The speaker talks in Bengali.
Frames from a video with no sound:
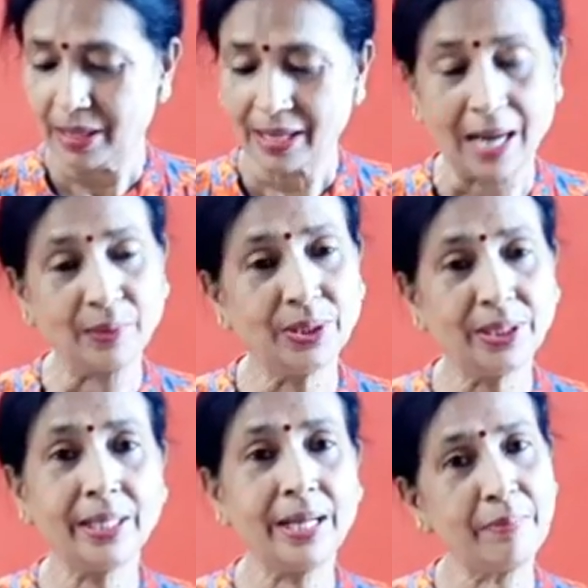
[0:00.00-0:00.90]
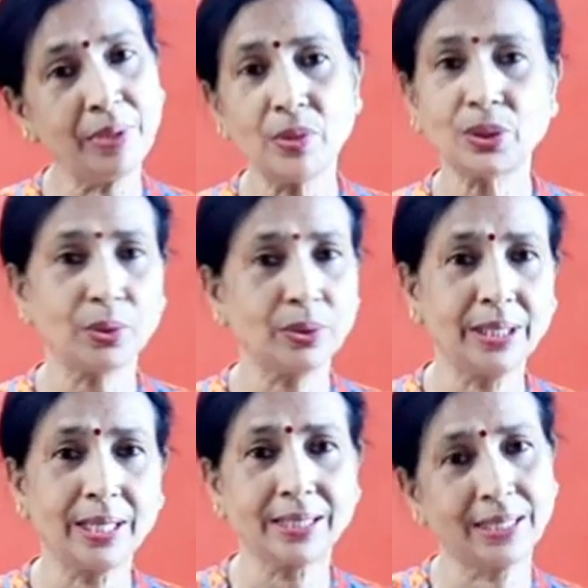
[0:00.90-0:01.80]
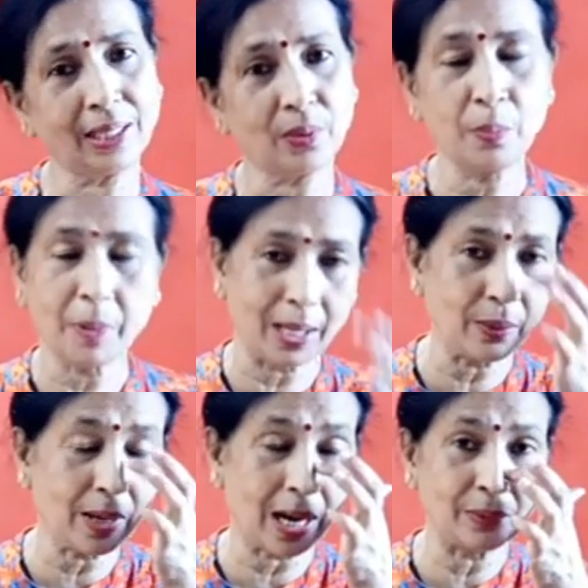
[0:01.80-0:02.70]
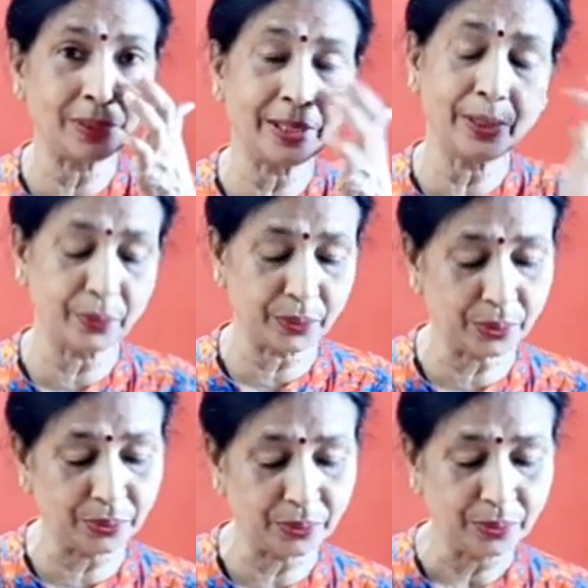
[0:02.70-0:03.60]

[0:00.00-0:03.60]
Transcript: কালো জিরে এমনিও সর্দি কাশিতে খুব ভালো কালো জিরে রসুন